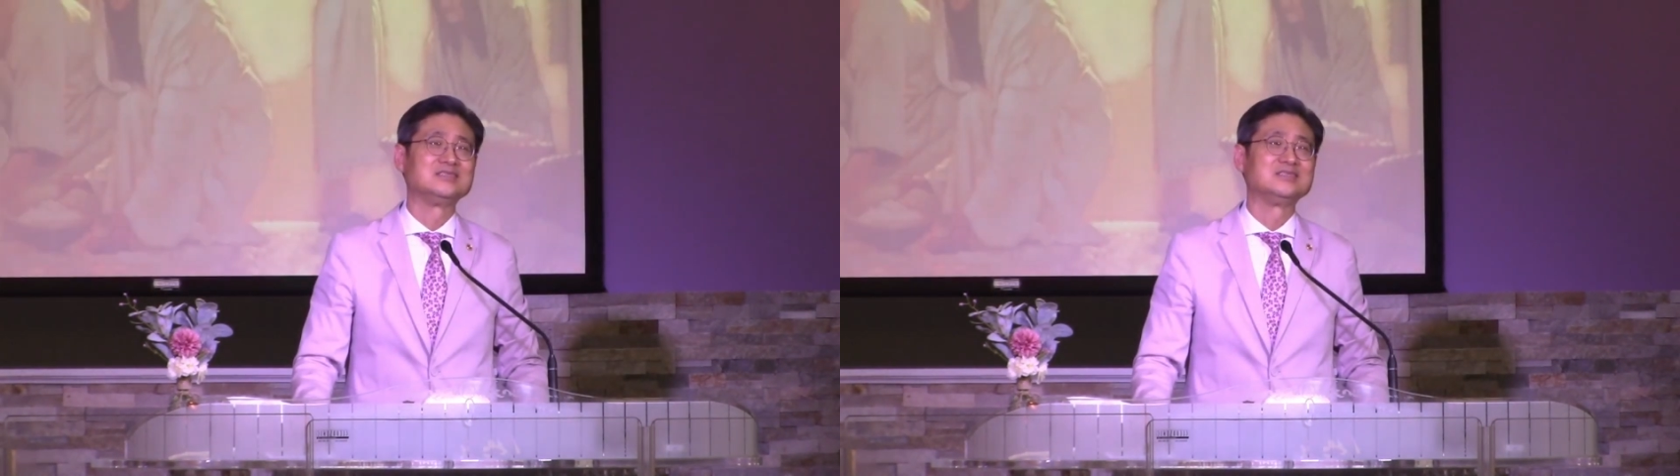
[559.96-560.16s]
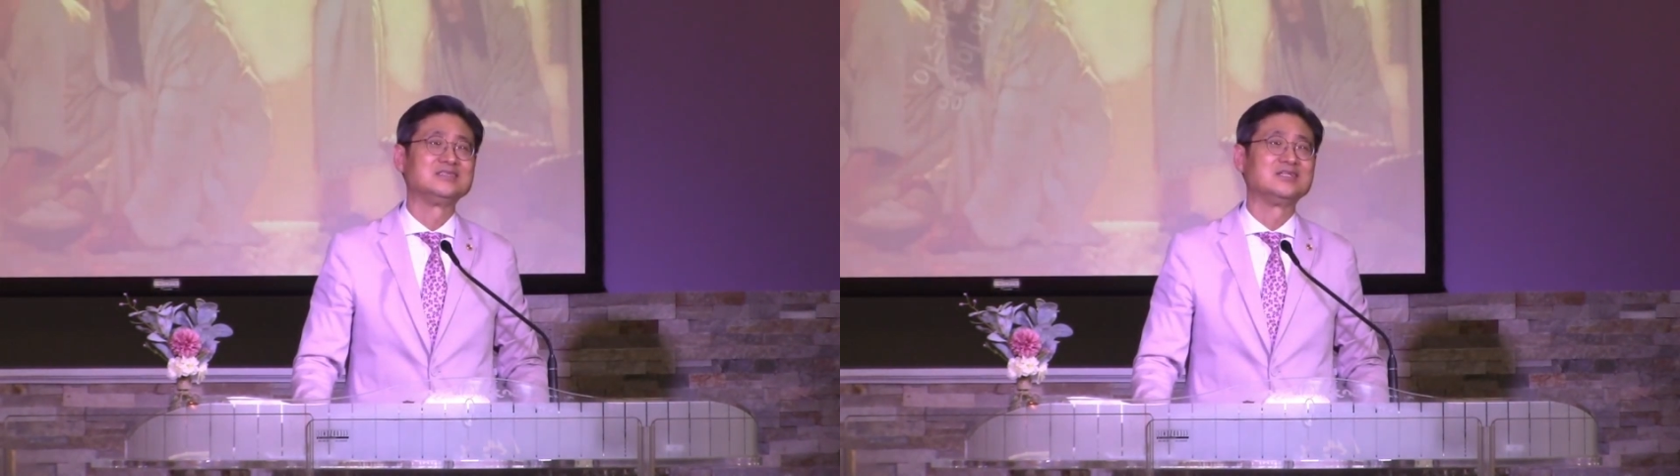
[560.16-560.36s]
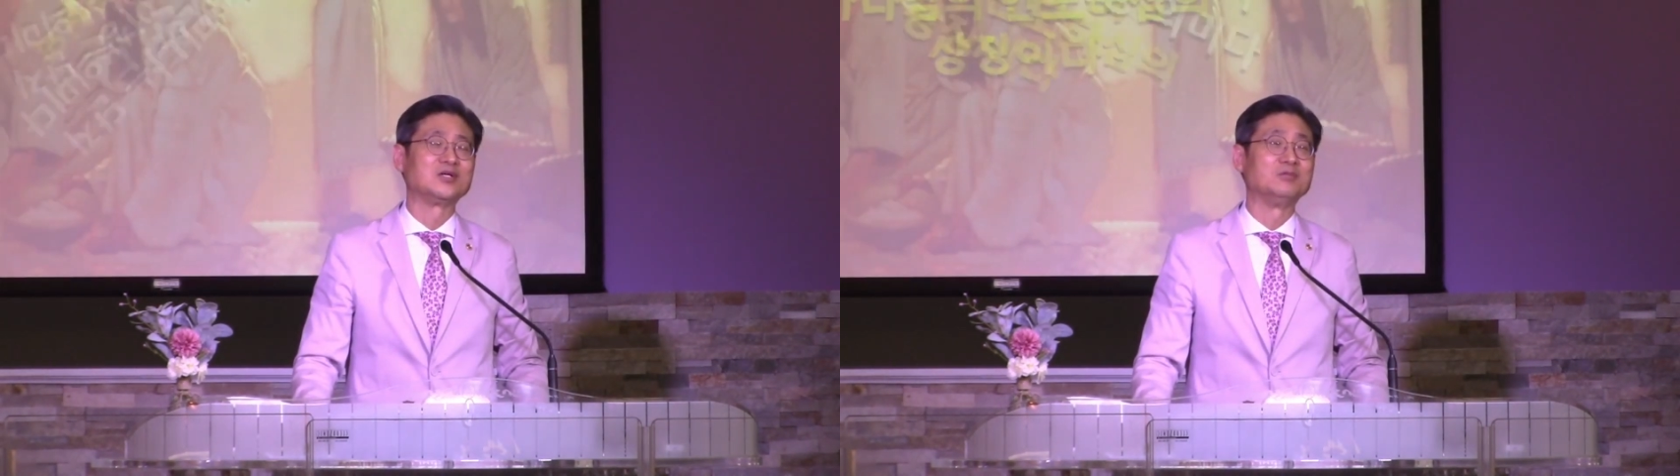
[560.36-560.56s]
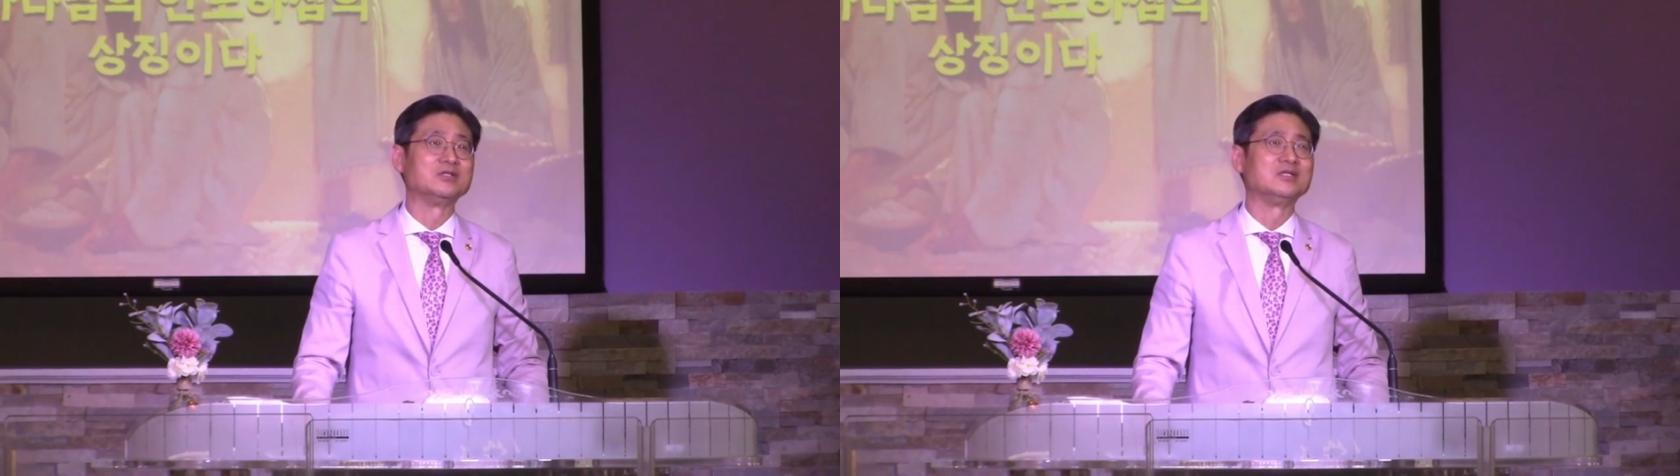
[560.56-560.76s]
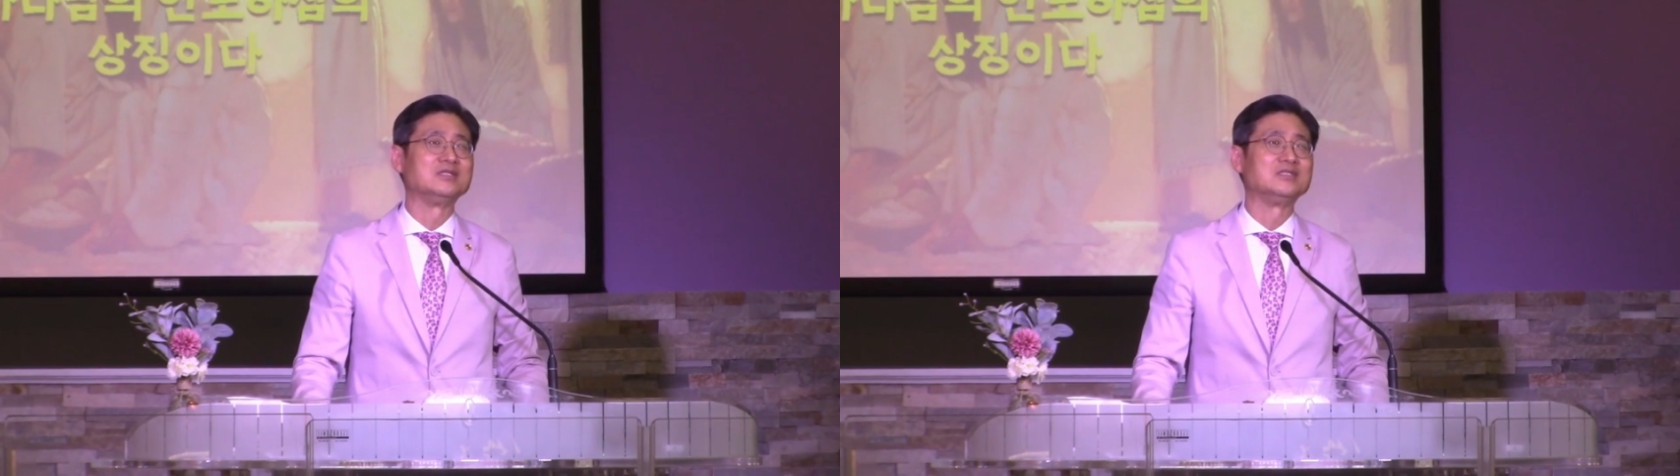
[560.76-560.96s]

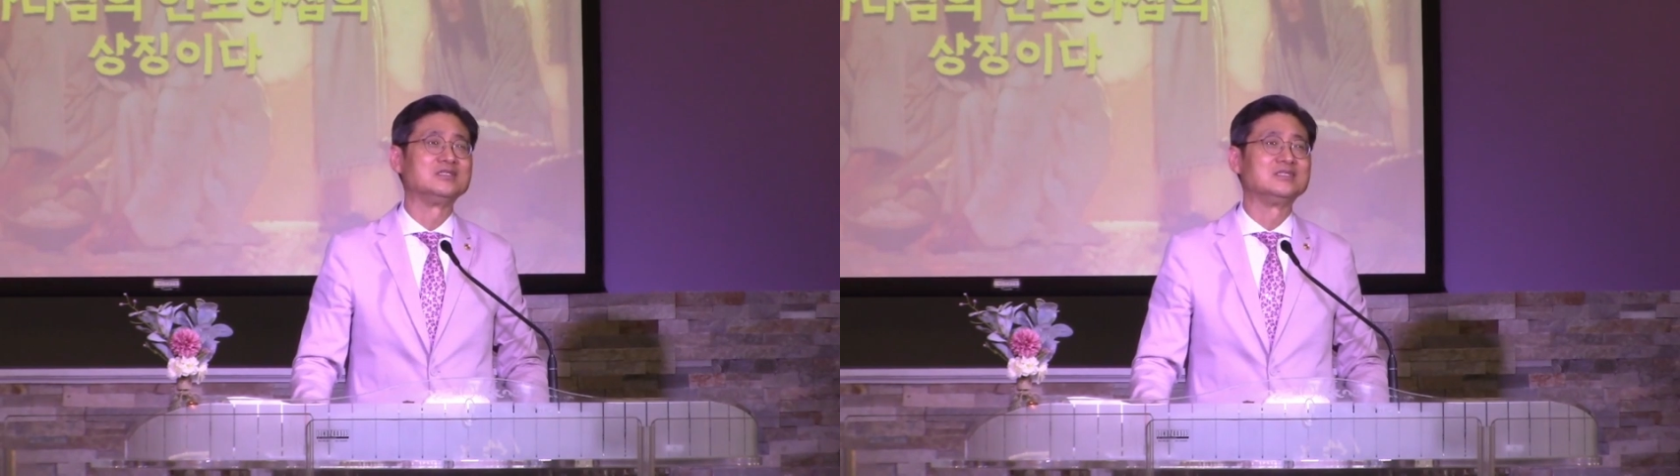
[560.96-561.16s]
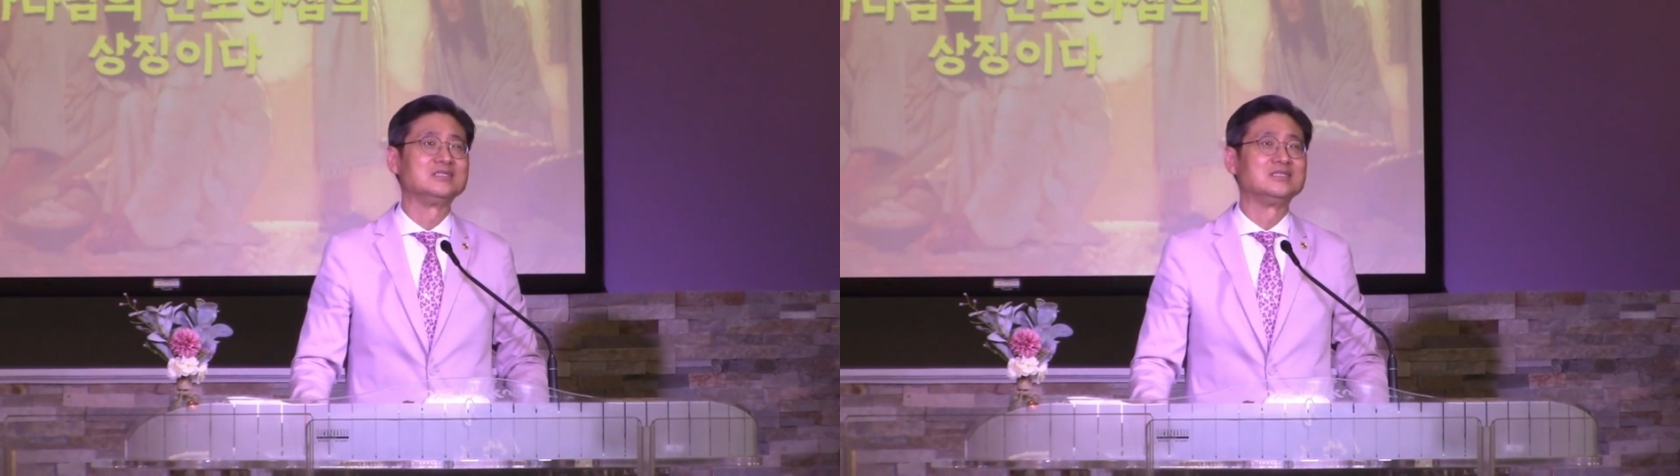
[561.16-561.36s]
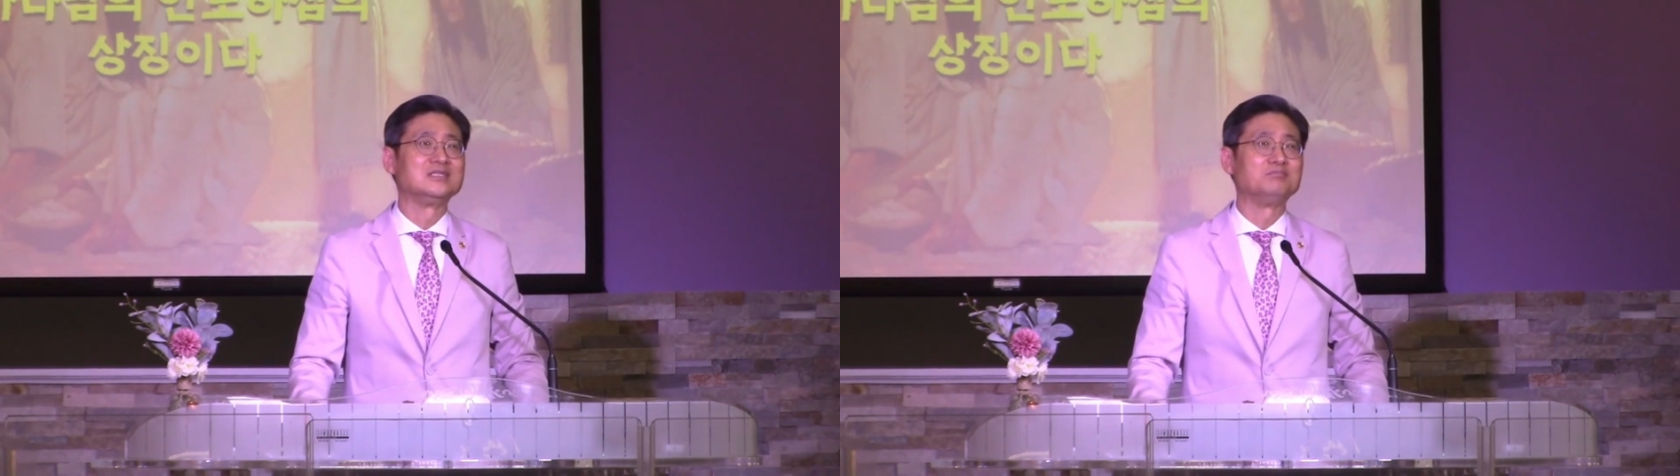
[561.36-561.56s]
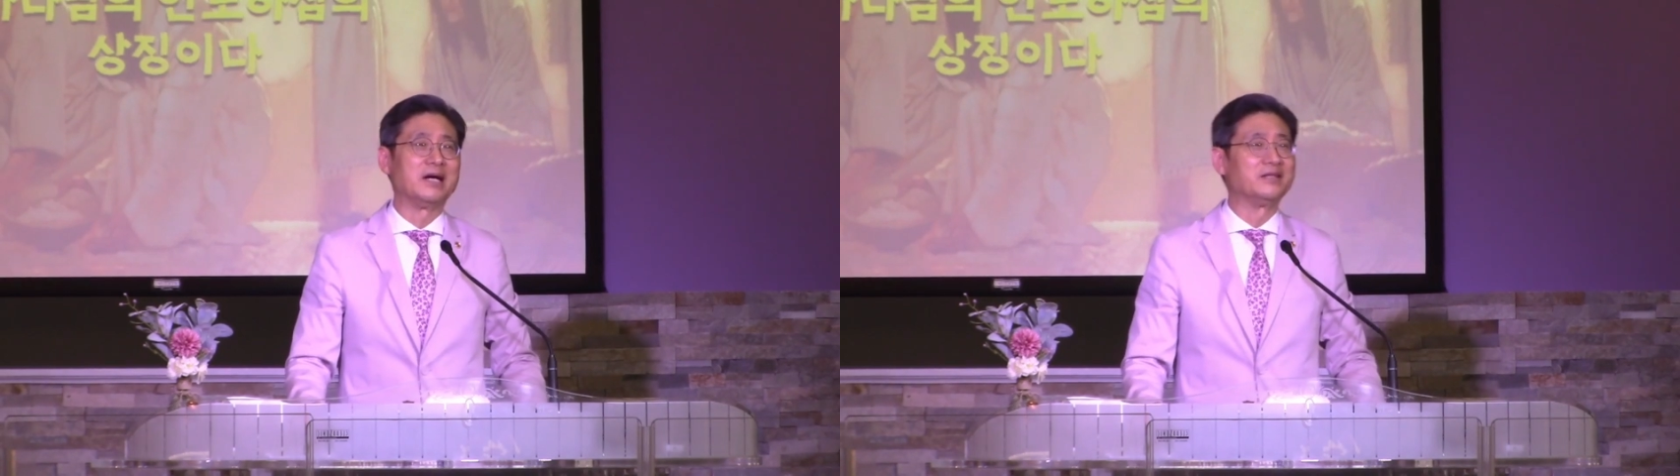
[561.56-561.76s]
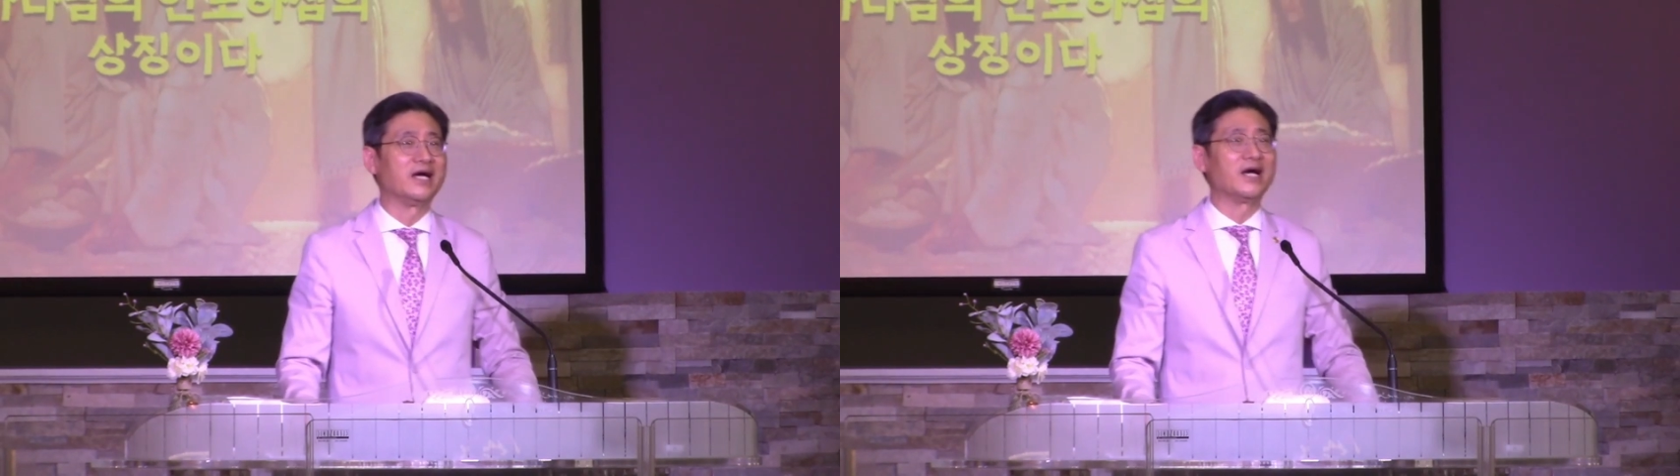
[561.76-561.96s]
여러분들,
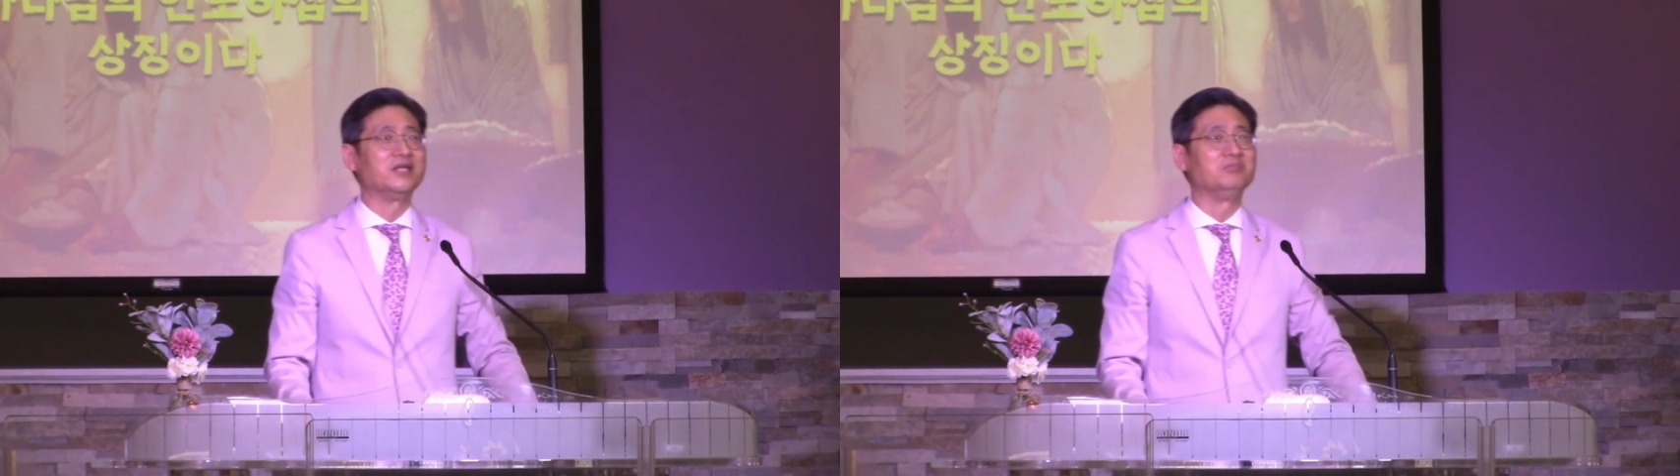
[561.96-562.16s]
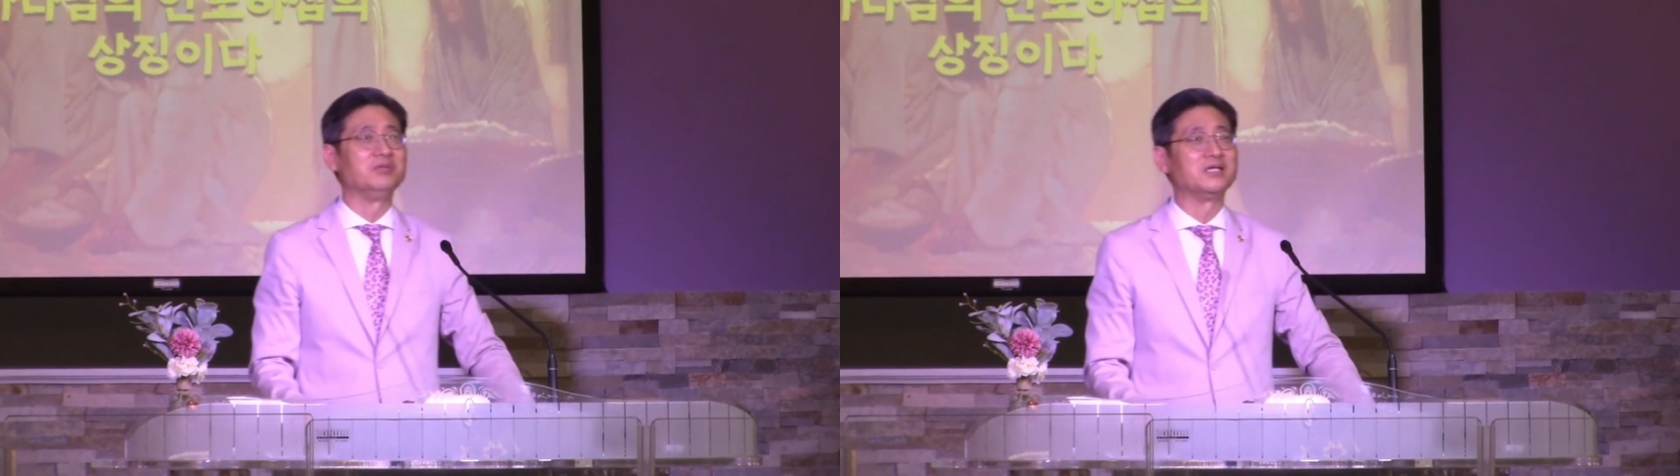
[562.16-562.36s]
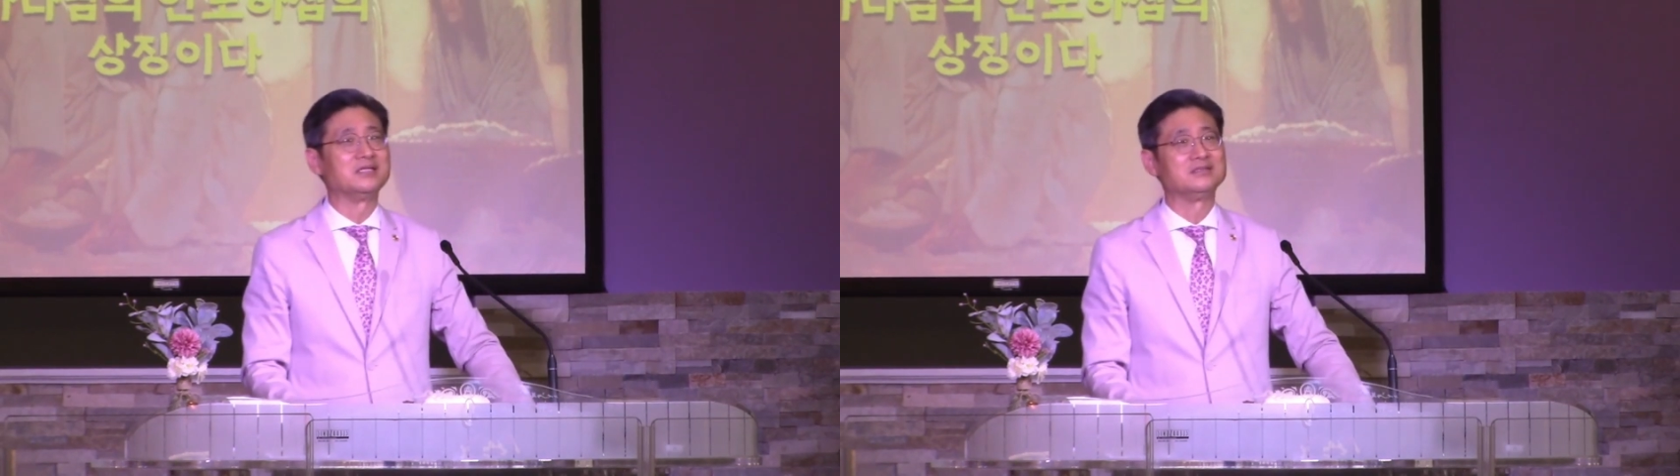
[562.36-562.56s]
만나가 아닙니다.